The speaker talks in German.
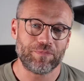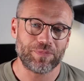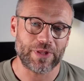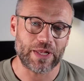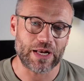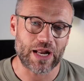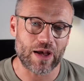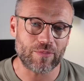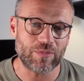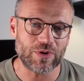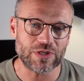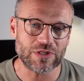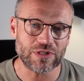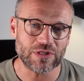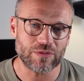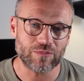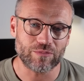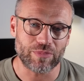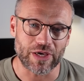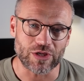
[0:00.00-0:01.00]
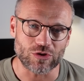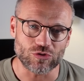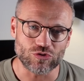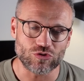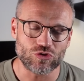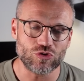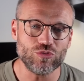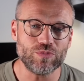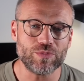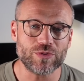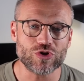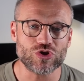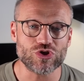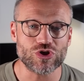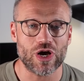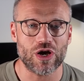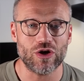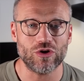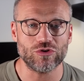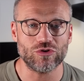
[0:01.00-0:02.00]
dann habe ich bei YouTube
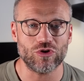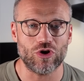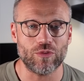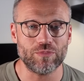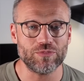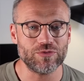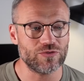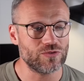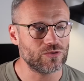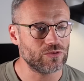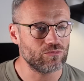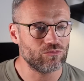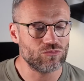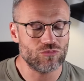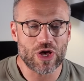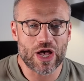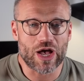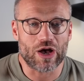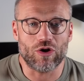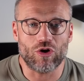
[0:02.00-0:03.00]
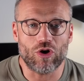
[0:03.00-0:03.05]
geschaut, ob es ja,